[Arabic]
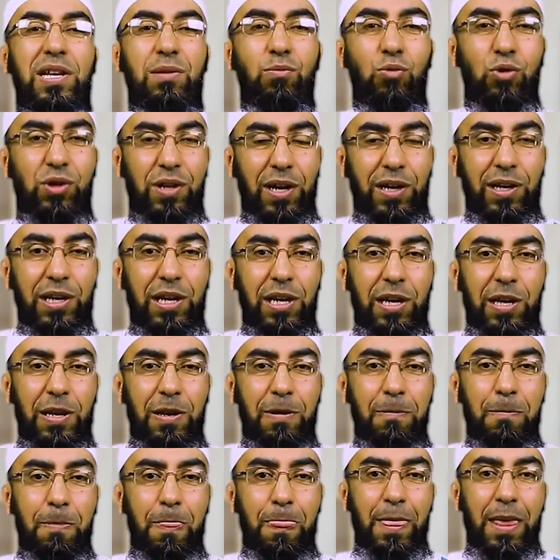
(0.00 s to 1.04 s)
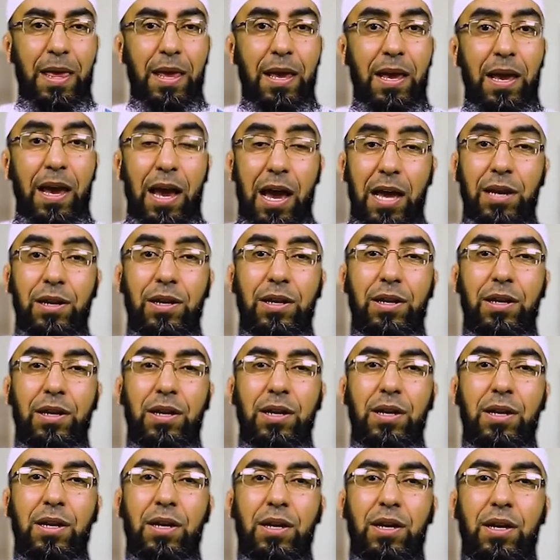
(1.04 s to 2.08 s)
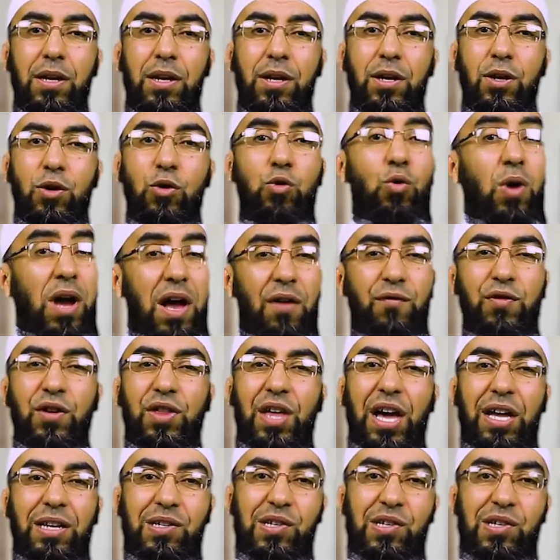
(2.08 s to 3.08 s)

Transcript: للمتقين ان يحافظ على